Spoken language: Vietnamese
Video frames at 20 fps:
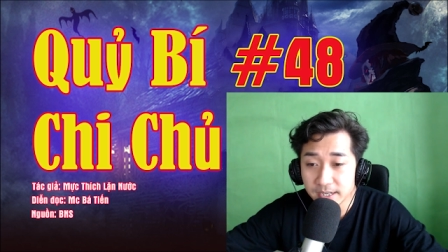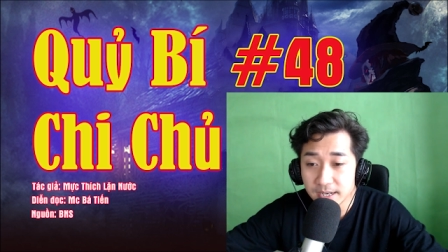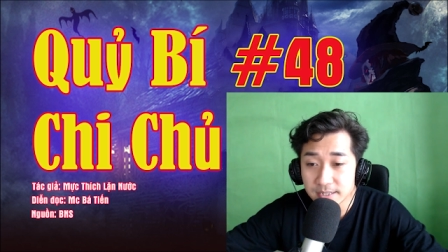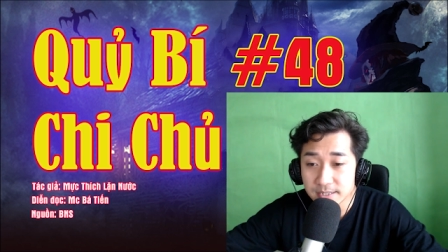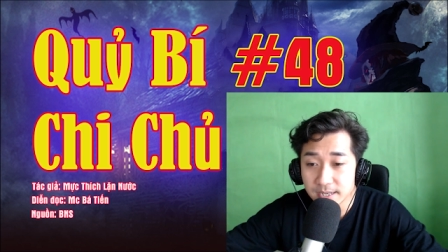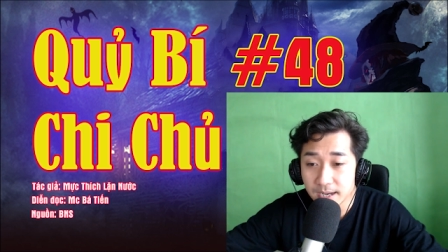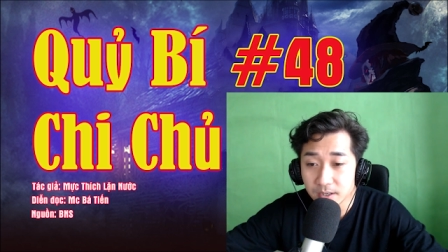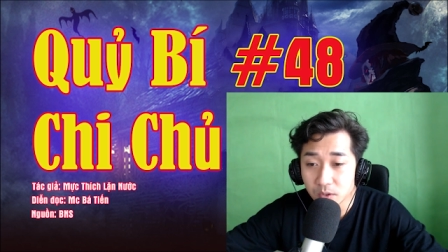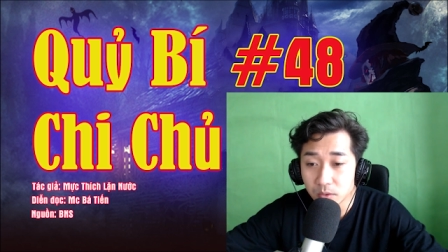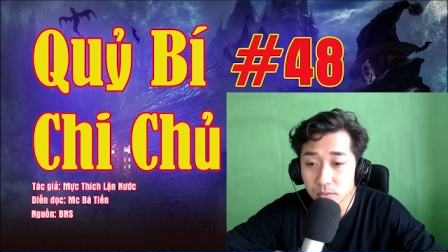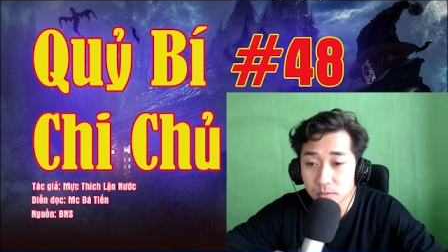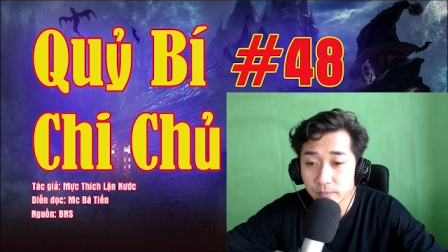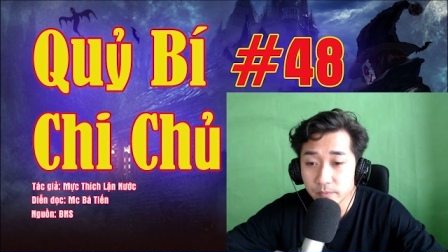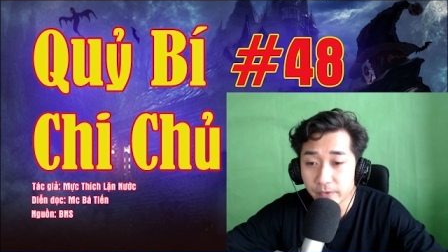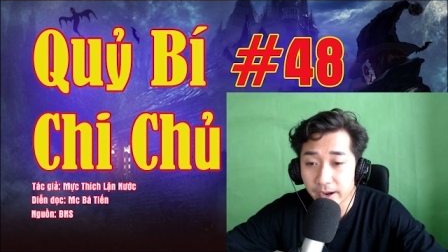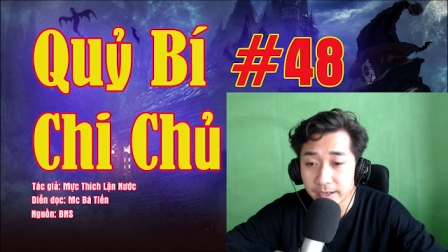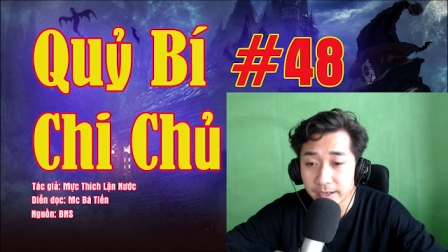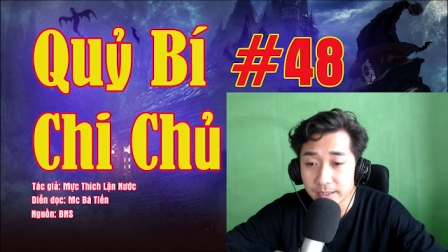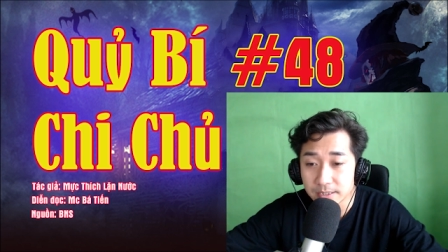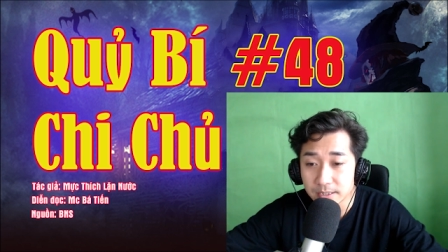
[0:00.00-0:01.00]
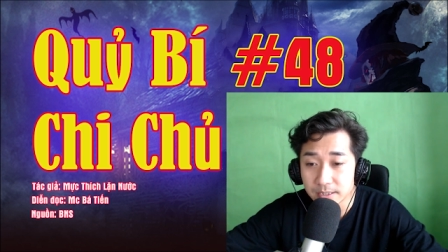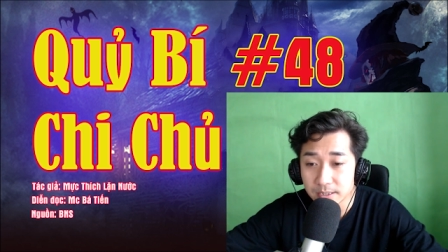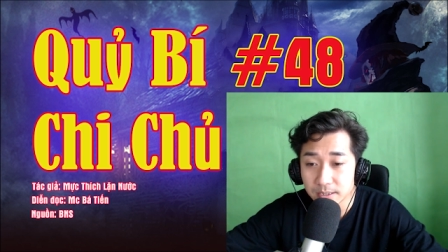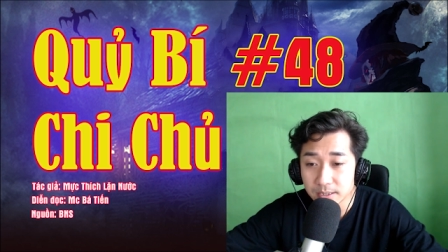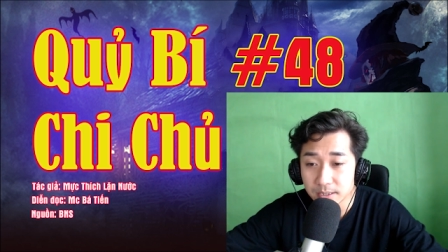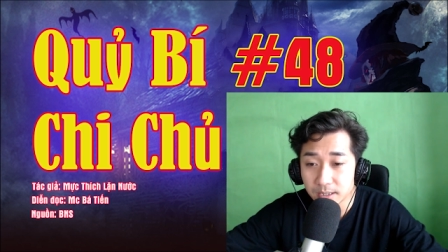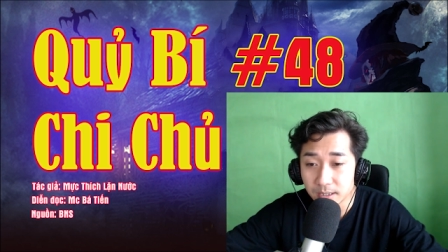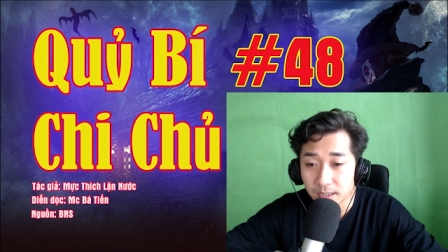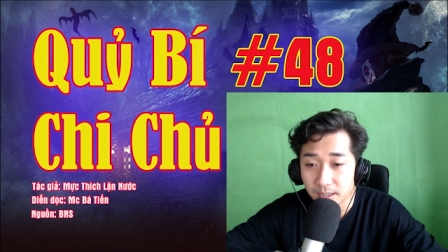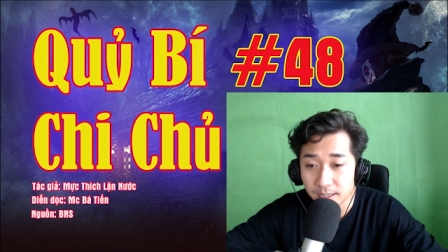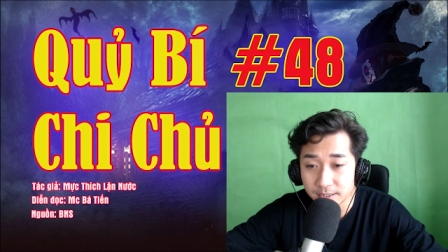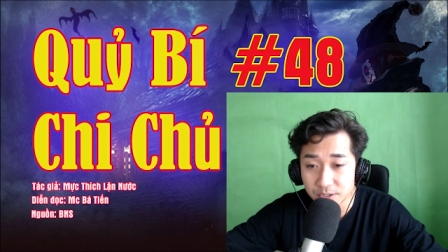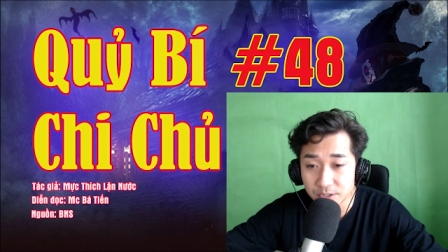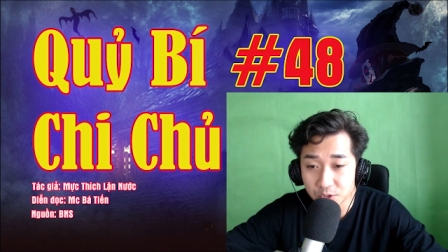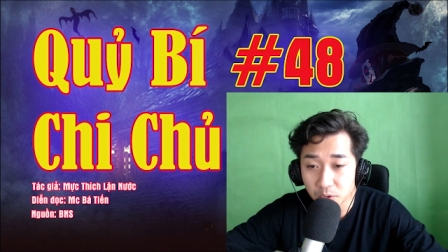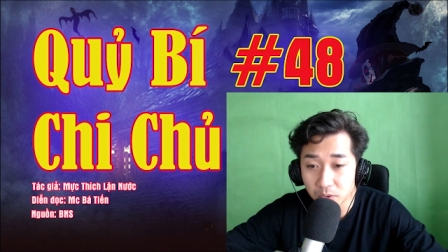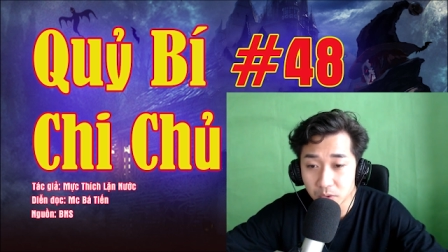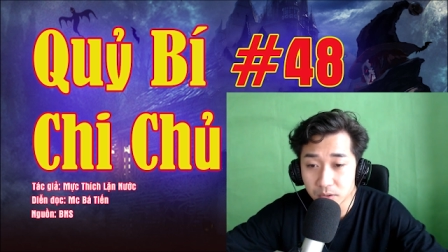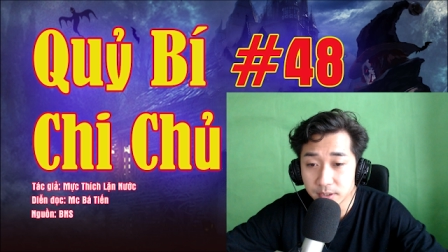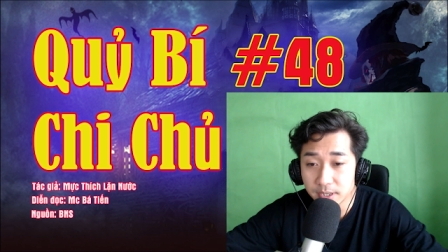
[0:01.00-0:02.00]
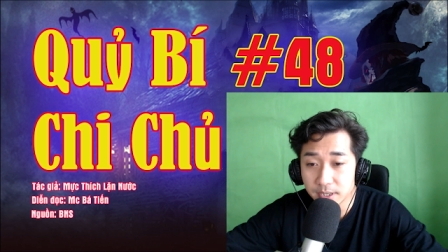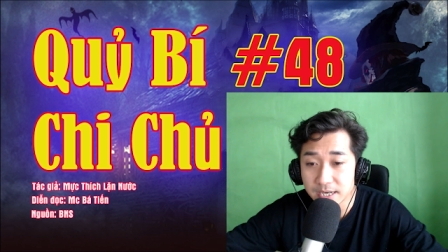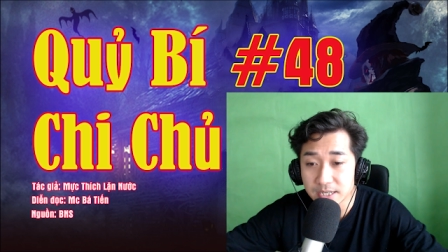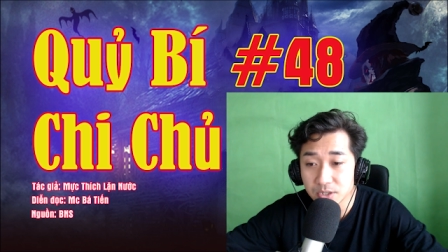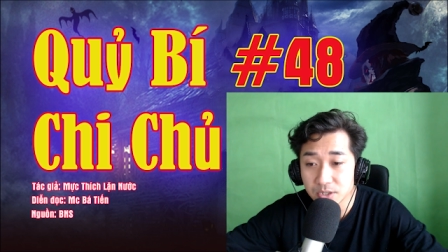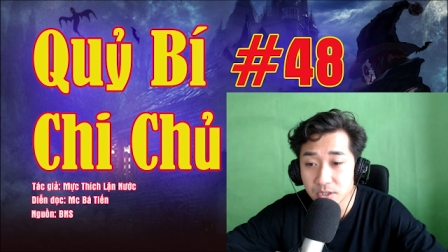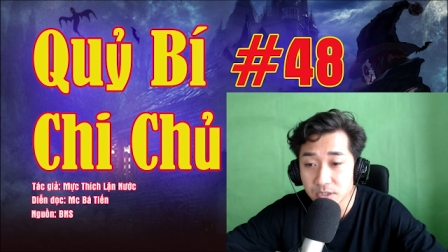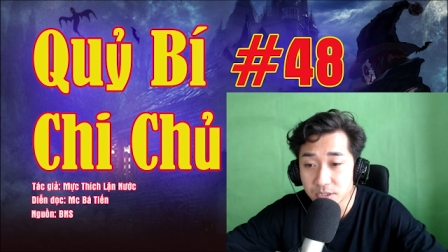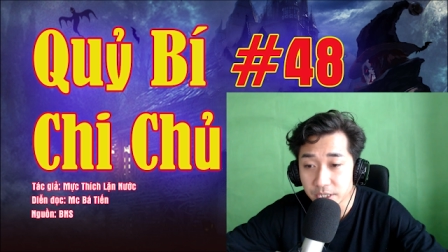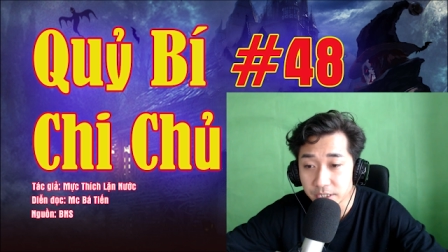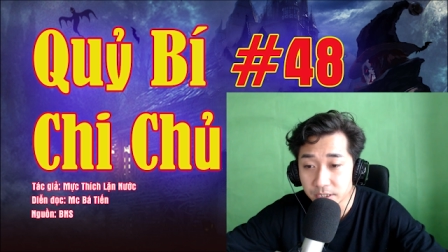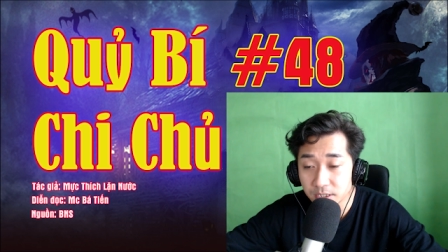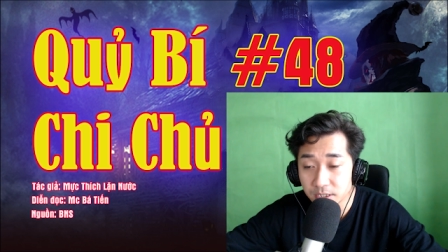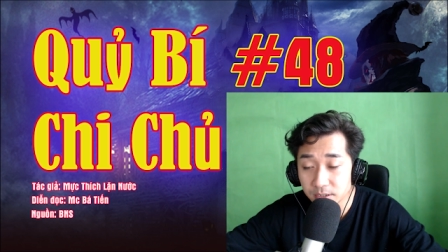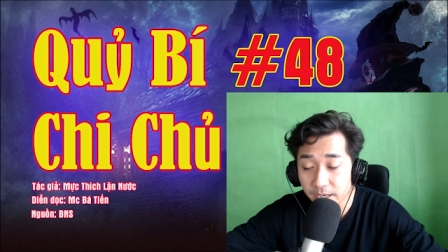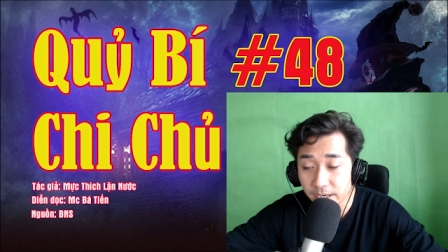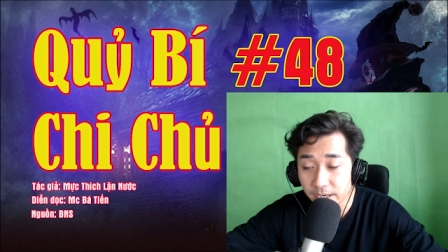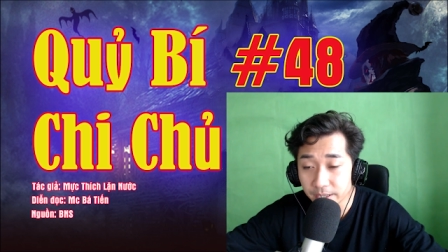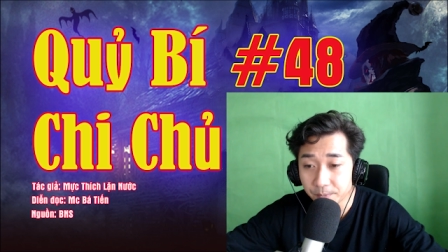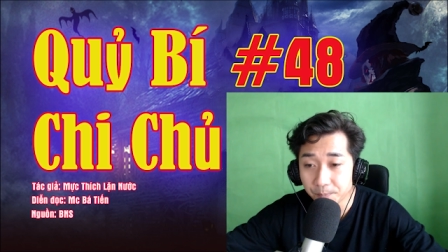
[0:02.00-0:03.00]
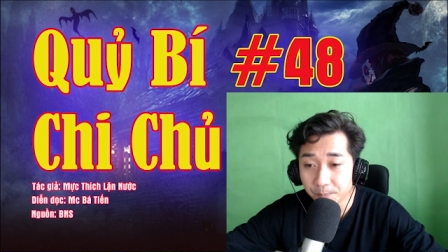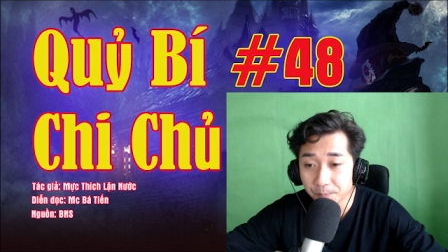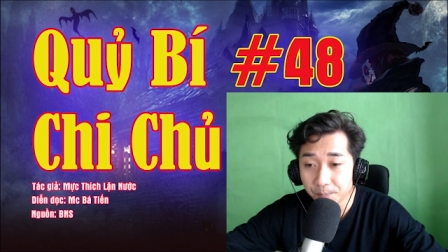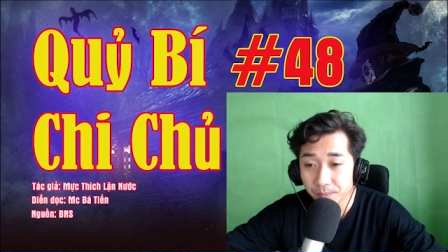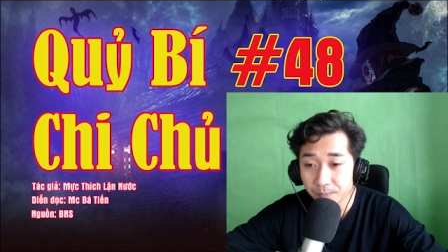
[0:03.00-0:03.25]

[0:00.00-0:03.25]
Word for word: Có người đang khẩn cầu ta sao? Hắn giấu